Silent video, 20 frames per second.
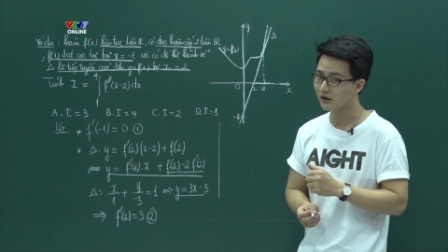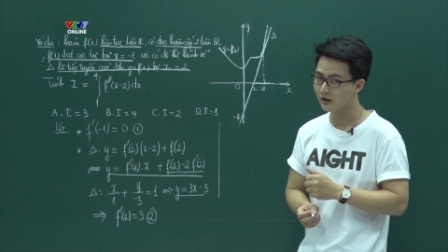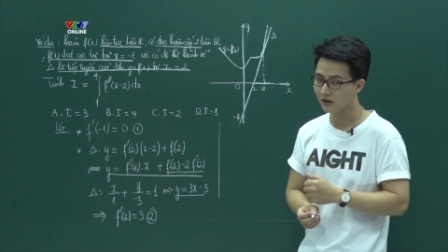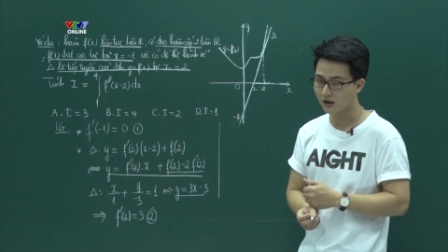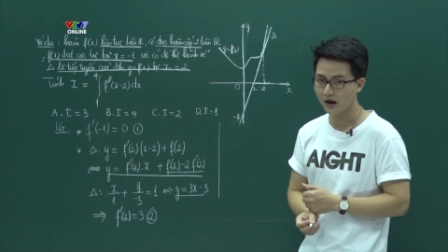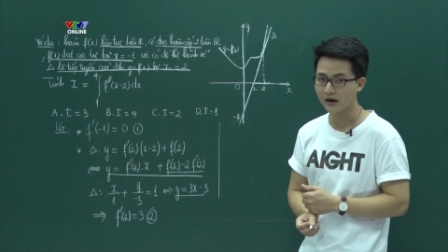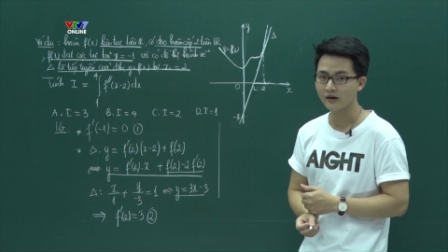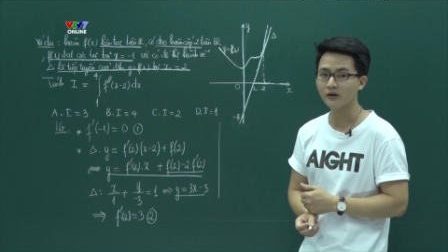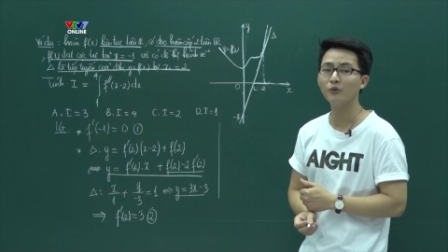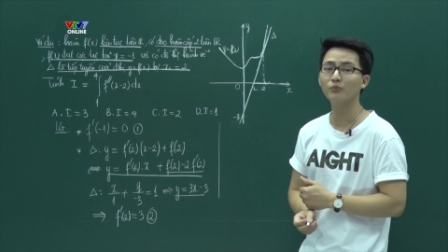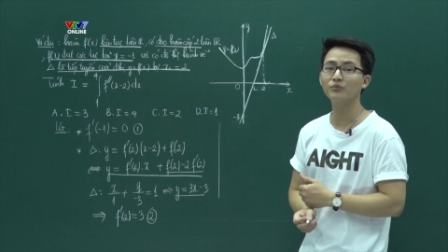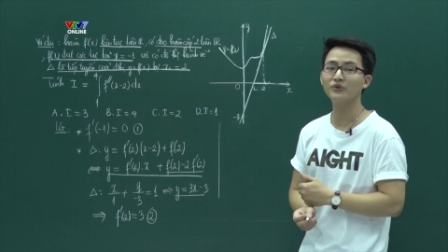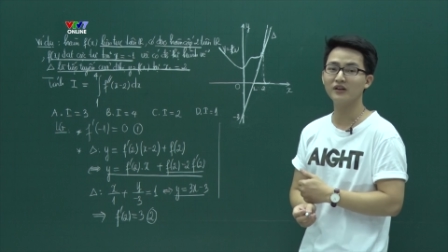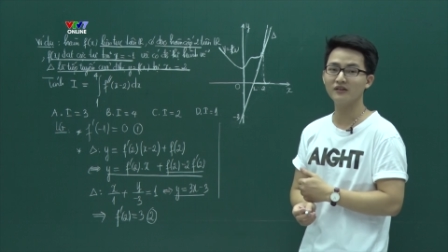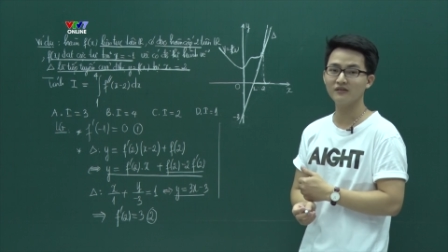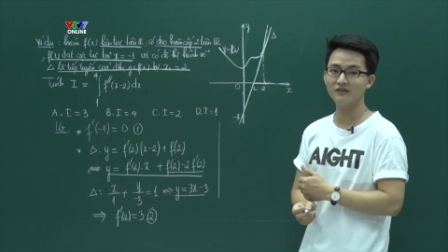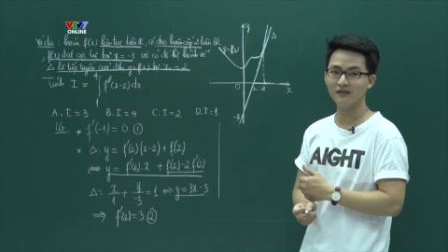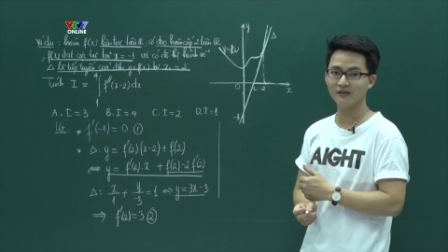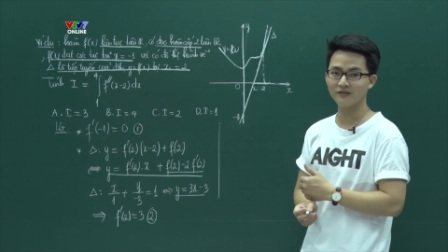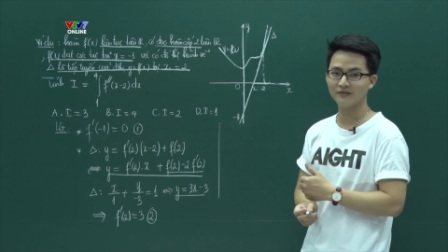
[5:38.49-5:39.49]
lại không
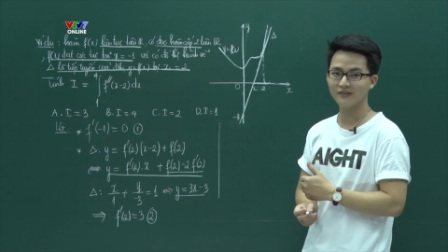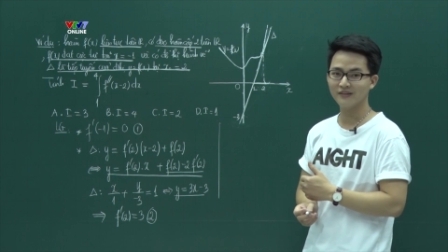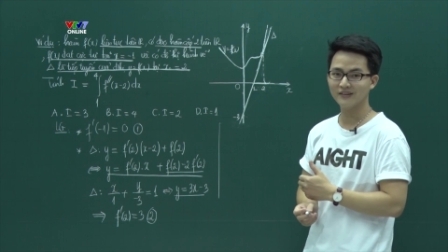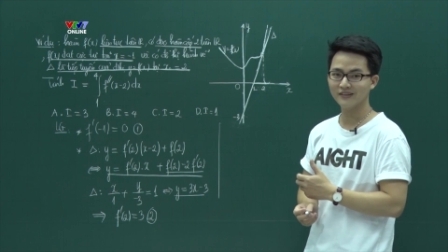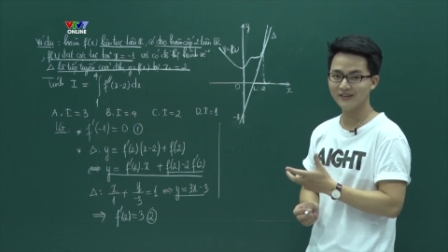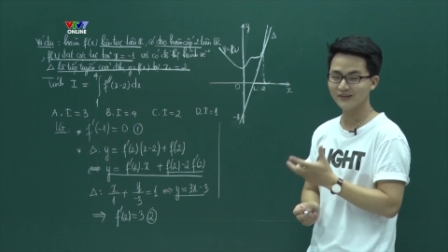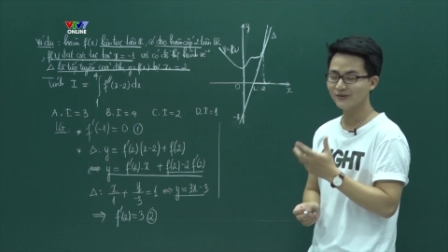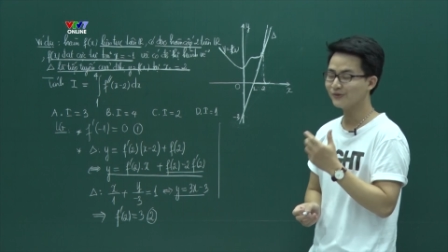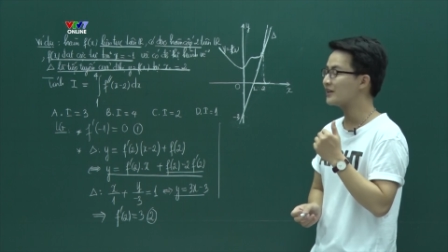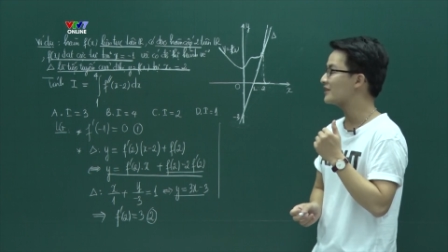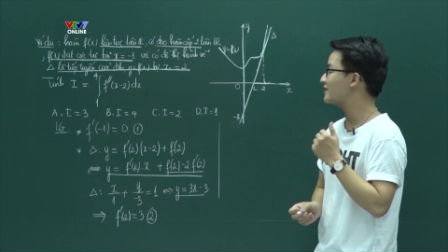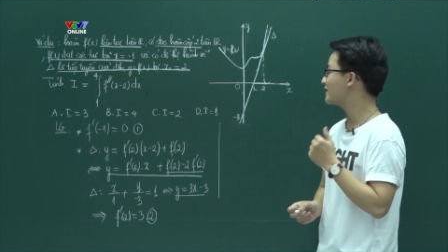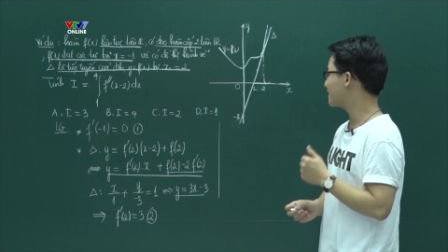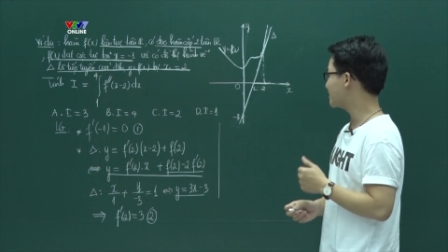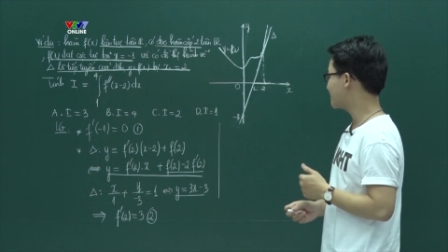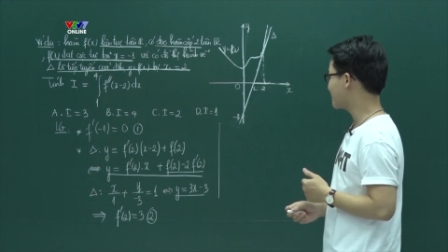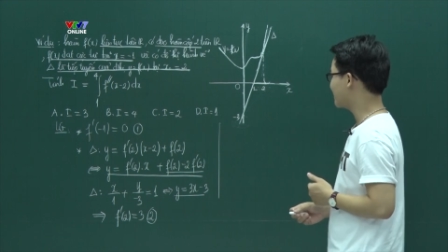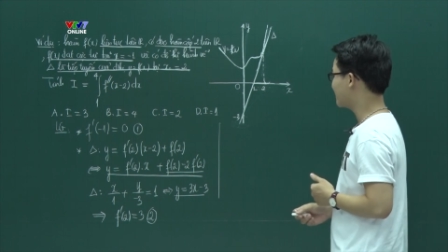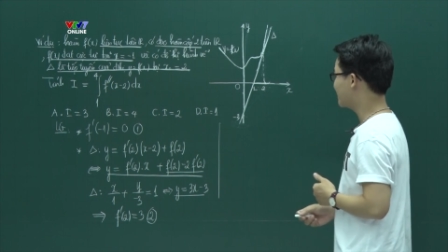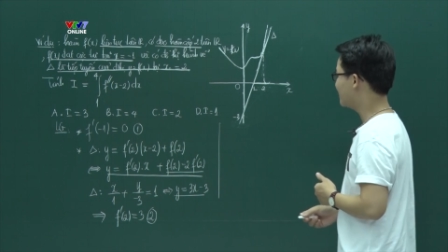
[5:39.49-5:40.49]
tính được thì chúng ta sẽ
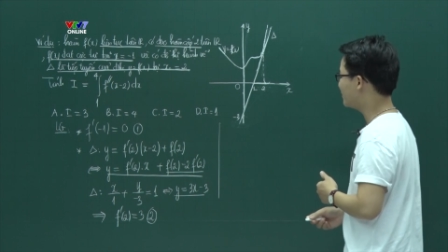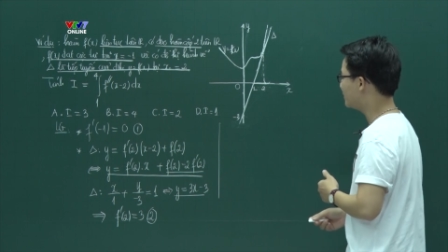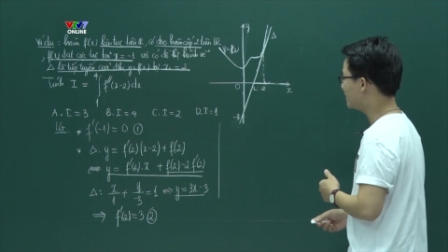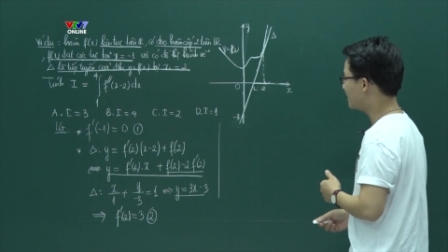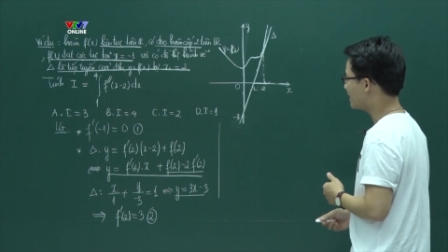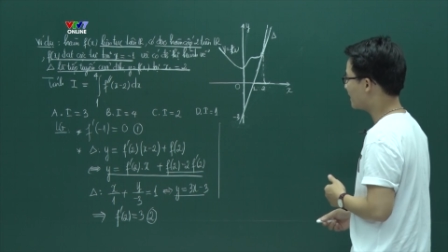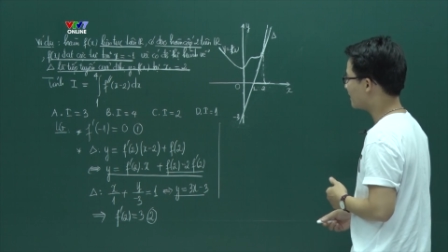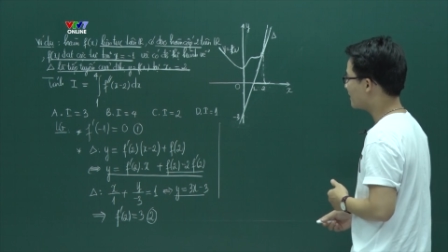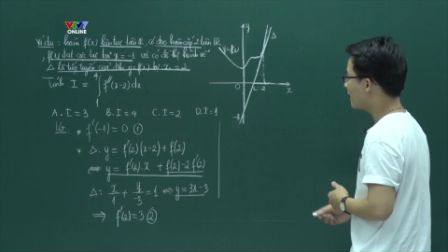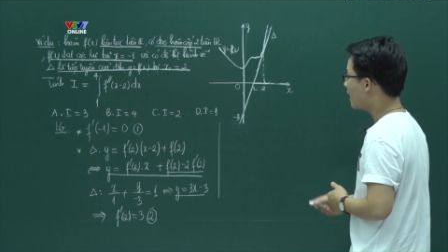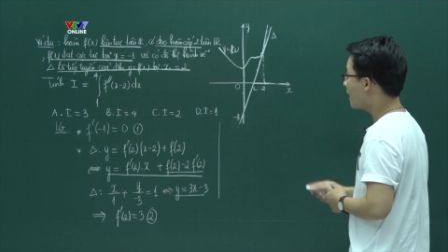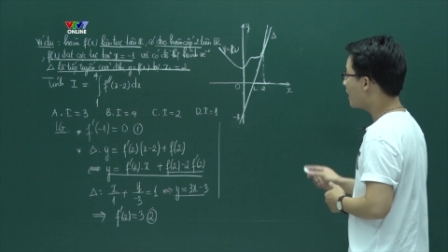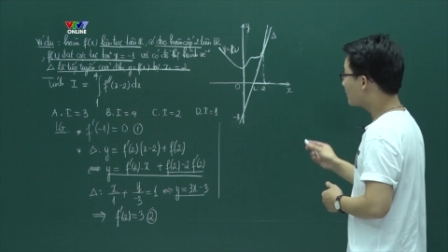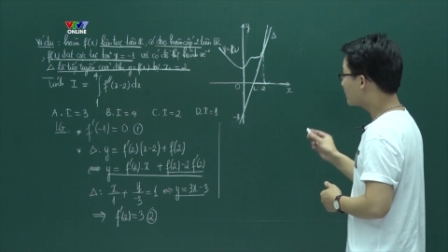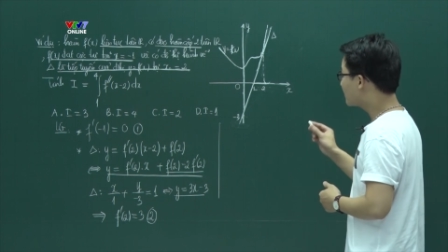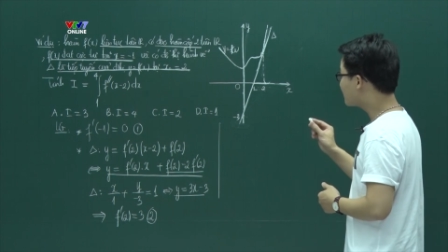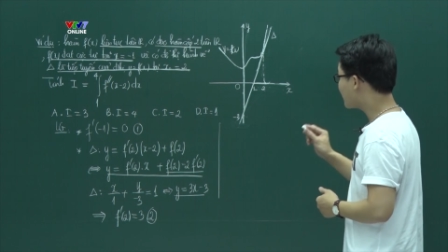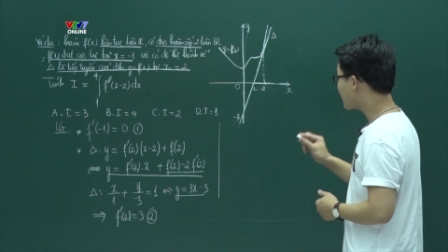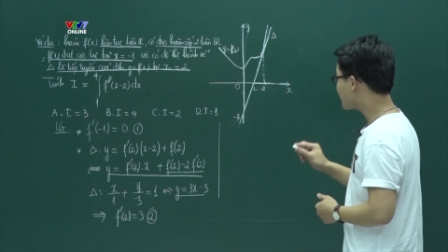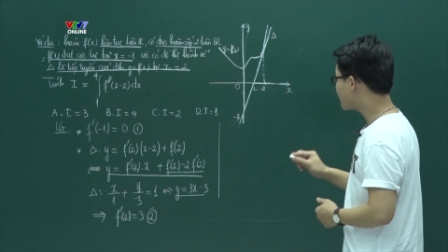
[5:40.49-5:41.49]
chỉ cần lưu ý nhé
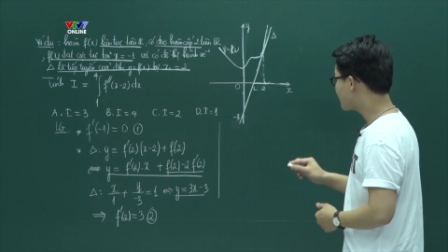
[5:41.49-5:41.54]
thực